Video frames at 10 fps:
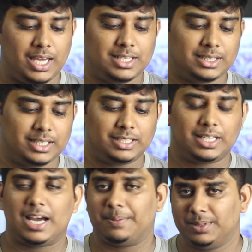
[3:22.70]
এই যে
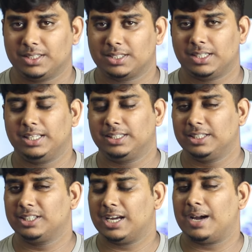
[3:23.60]
তিনটে অ্যাপ্লিকেশন এই
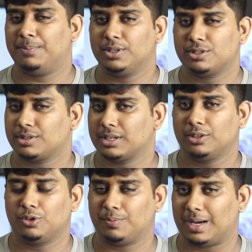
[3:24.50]
তিনটে অ্যাপ্লিকেশনকে
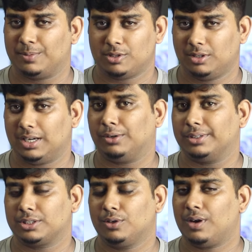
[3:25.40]
কিন্তু পারমিশন দেওয়া
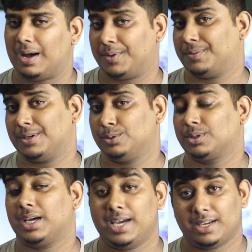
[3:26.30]
হয়েছিল আমার
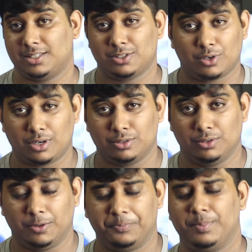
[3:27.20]
ফেসবুকটা অ্যাক্সেস করার
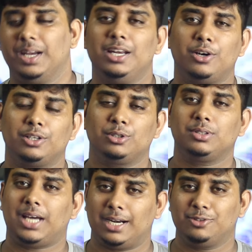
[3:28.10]
জন্য মেনলি হয়তো
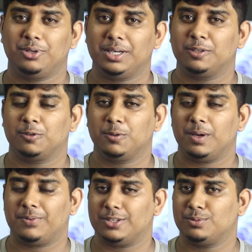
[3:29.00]
তার জন্য কিন্তু
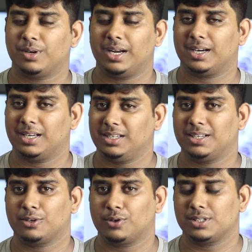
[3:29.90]
ফেসবুক এটাকে
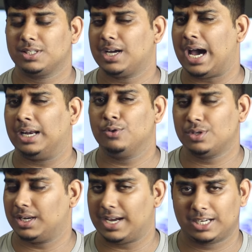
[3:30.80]
ডিটেক্ট করেছে যে
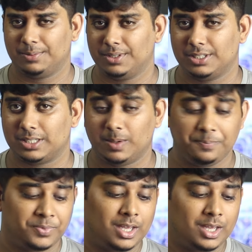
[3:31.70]
আনইউজুয়াল অ্যাক্টিভিটি হিসাবে